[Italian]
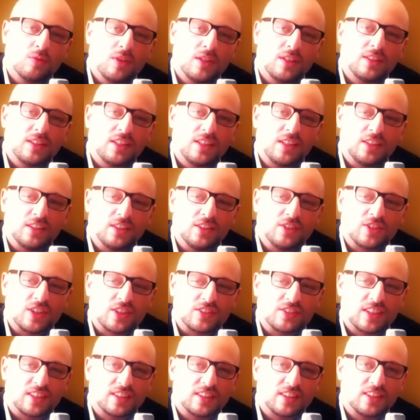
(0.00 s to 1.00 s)
lunedì
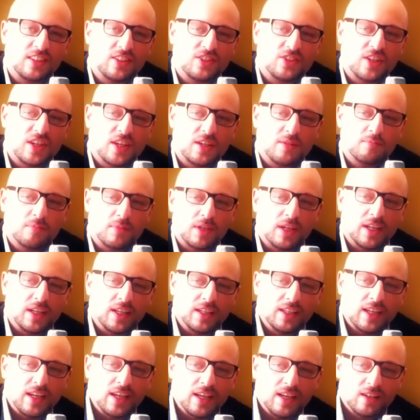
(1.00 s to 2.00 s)
17 dicembre,
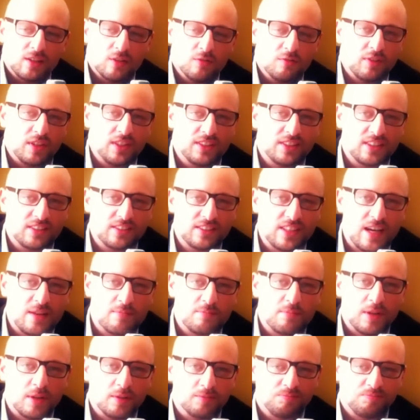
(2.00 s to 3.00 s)
nella conferenza
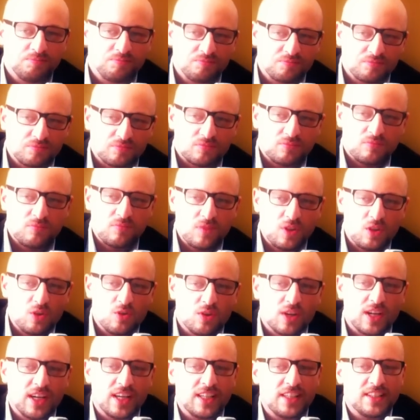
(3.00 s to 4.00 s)
stampa
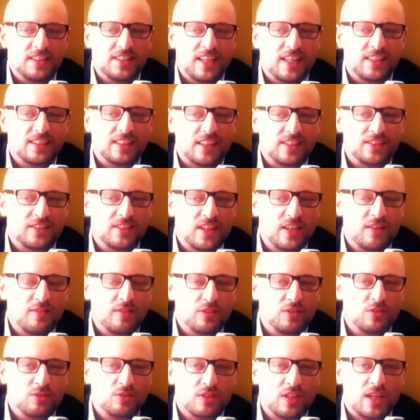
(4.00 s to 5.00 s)
organizzata a
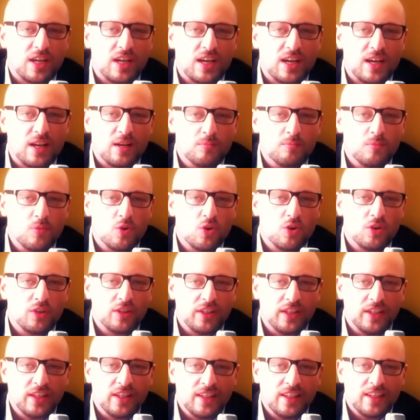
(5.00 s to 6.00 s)
Seveso da
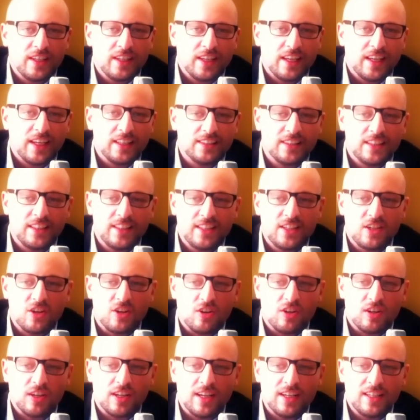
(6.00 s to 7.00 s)
Alboni e De
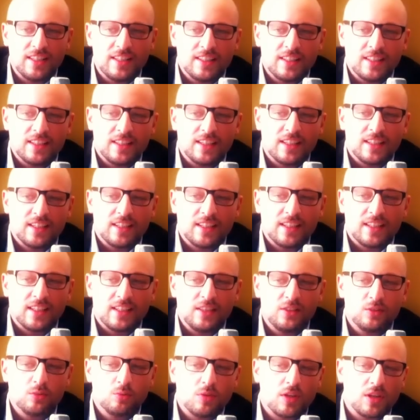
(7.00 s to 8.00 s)
Nicola, eh,
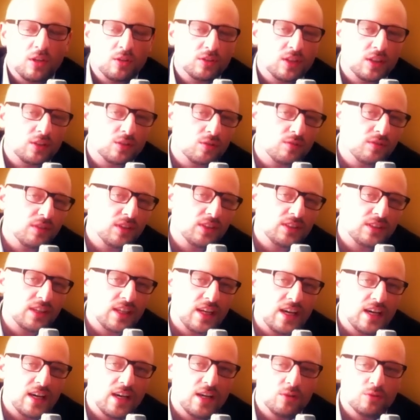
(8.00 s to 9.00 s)
i due hanno dato
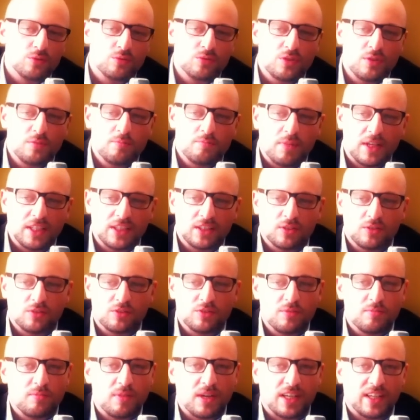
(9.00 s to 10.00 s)
vita a un simpatico
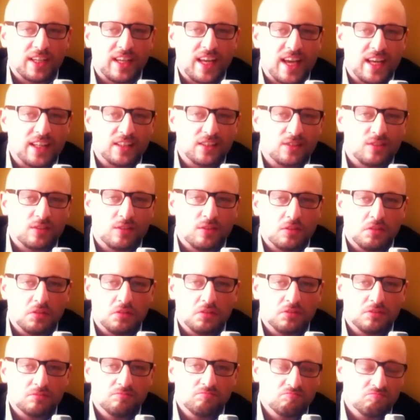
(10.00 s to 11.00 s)

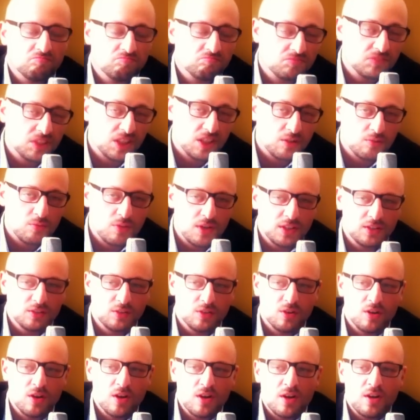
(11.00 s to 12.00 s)
siparietto,
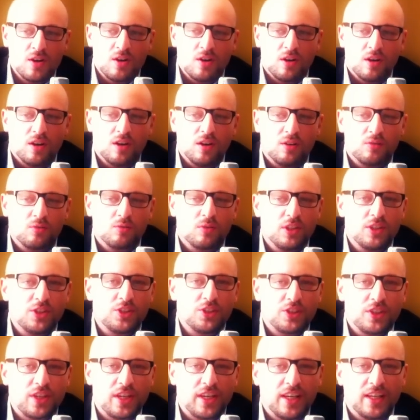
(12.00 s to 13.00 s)
seguendo eh, un
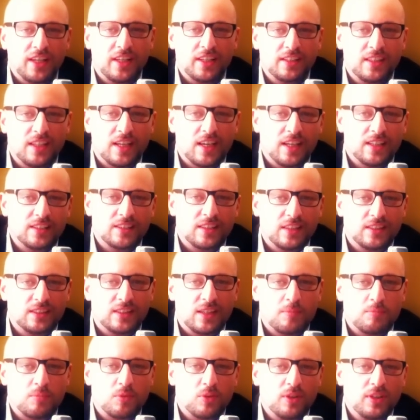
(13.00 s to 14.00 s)
cliché da, da,
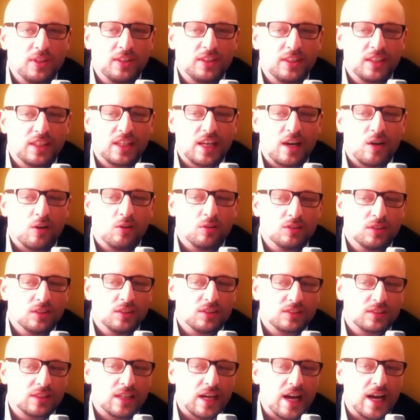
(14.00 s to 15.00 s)
da, politica old
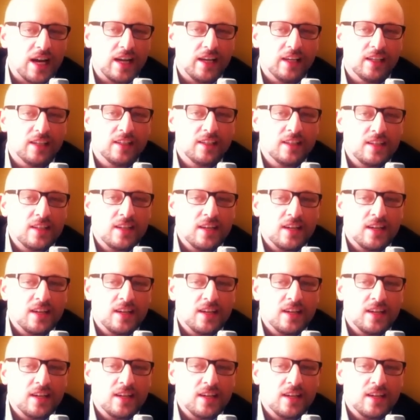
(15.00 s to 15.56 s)
style.